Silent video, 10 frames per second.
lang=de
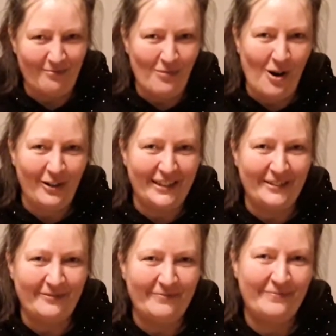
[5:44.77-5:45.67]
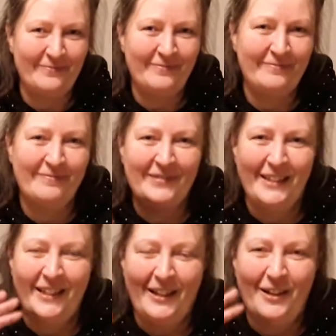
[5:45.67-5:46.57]
morgen.
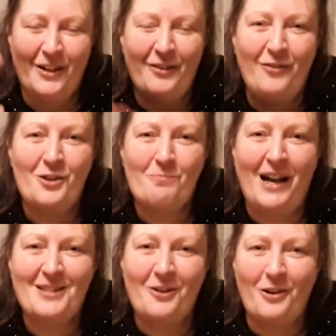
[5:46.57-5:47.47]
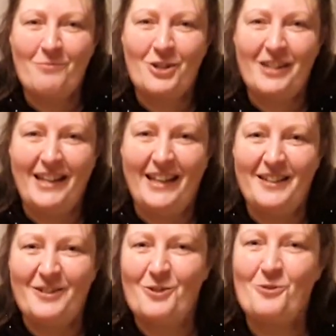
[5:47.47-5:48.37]
Viel Spaß noch im
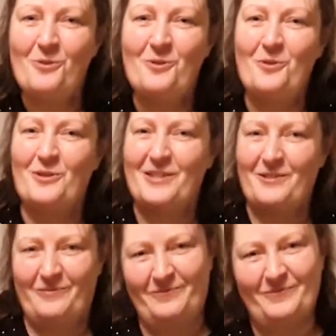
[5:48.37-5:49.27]
Schnee. Tschüss.